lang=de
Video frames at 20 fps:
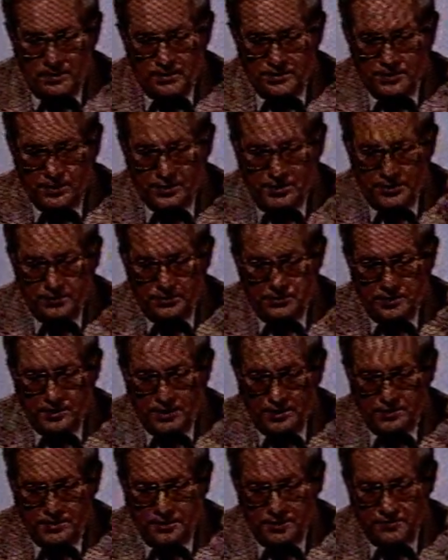Es erklärten
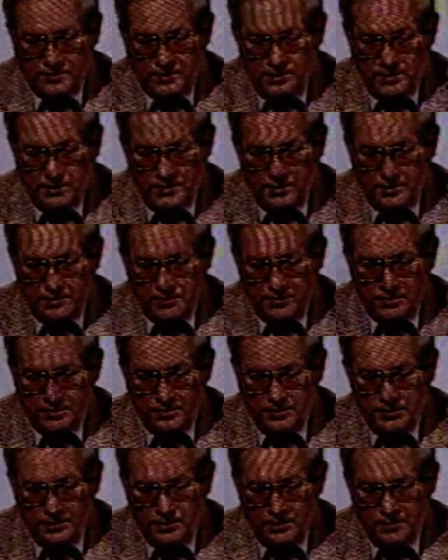Kernkraftgegner in
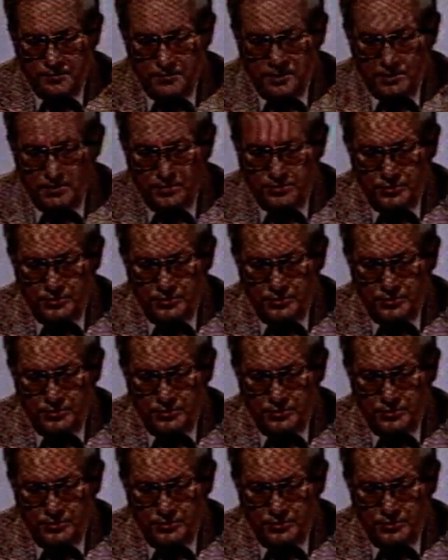Göttingen auf ihrer